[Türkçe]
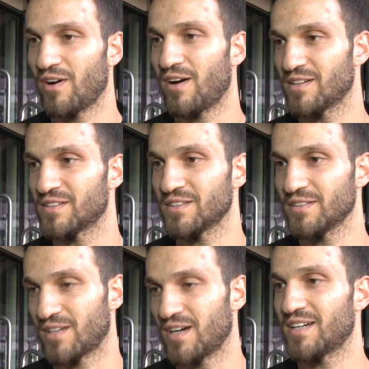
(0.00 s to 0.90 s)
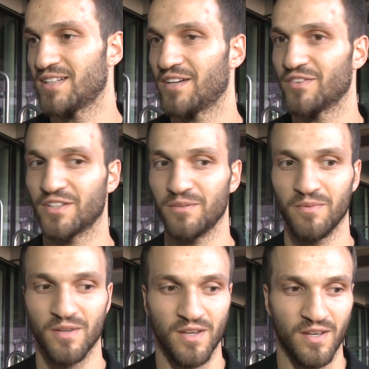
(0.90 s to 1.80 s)
ve ağırlığını daha iyi anladım.
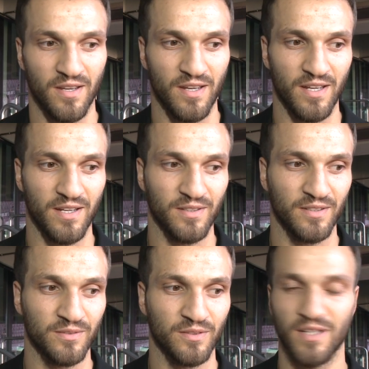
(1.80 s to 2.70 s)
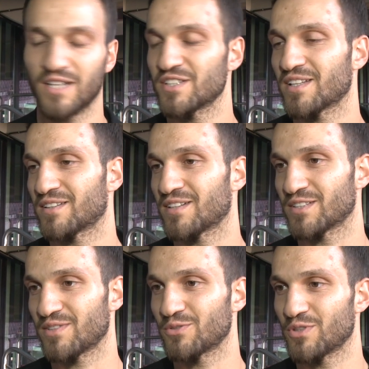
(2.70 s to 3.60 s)
E, gerçekten
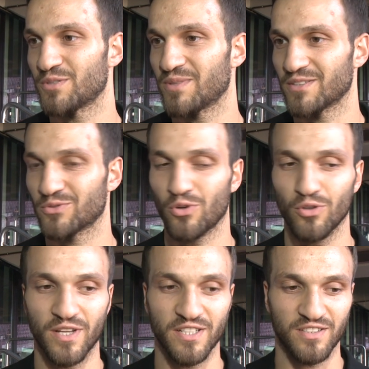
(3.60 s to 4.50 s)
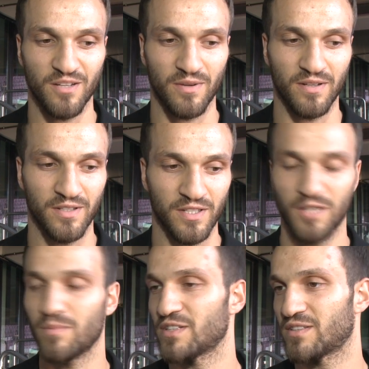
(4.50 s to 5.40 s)
transfer süreci biraz zorlu geçti ama
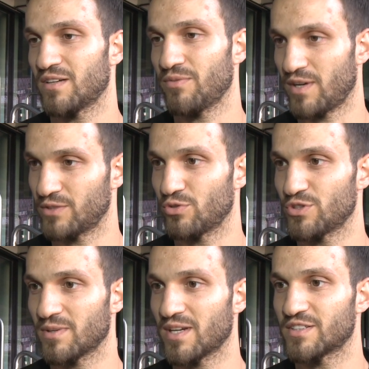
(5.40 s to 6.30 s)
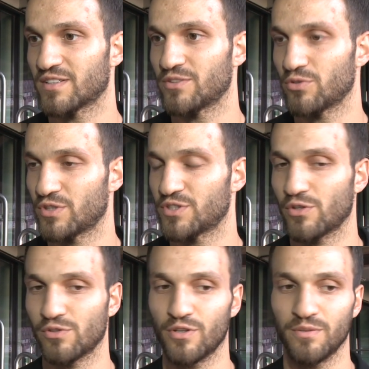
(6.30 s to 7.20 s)
ilk başta Fatih Hocama gerçekten çok
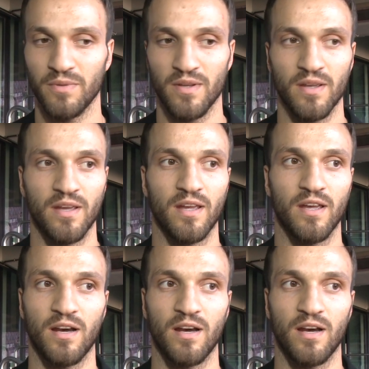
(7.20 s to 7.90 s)
teşekkür ederim. E,